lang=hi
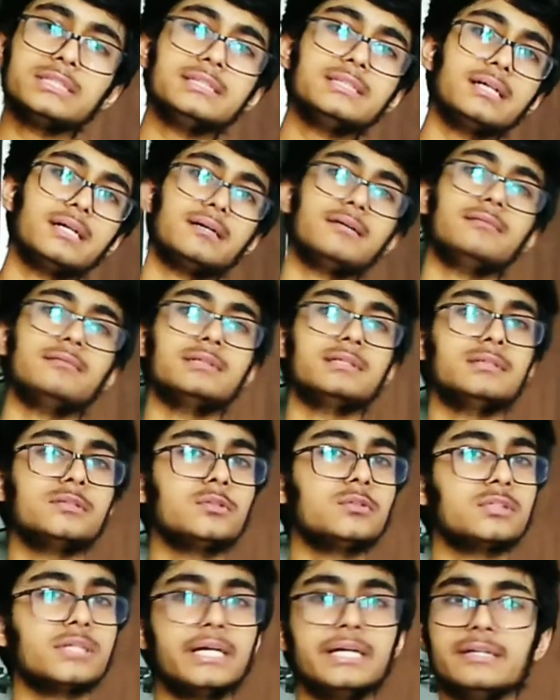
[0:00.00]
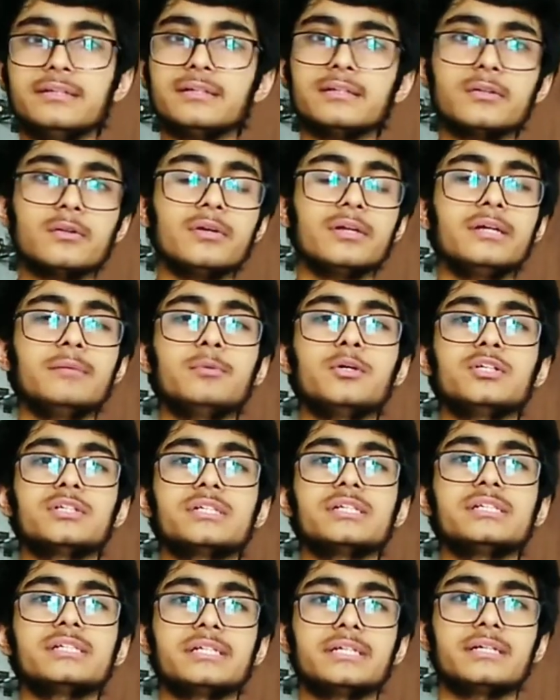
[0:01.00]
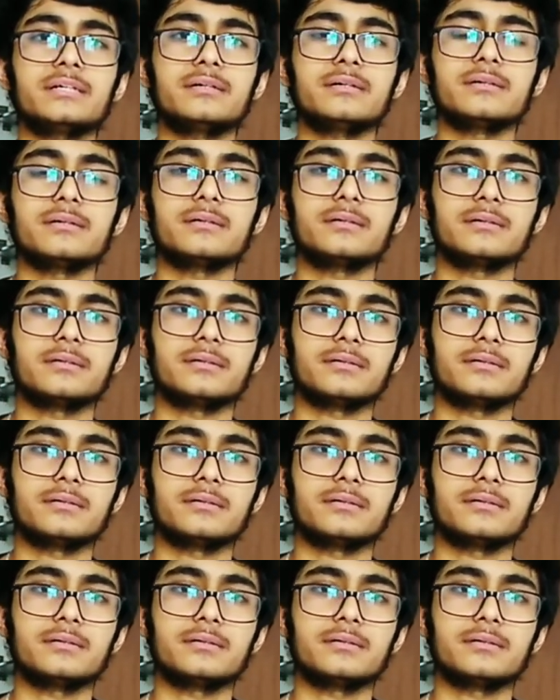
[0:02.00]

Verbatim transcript: सीधा सुसाइड तक तो नहीं पहुंचनी चाहिए ना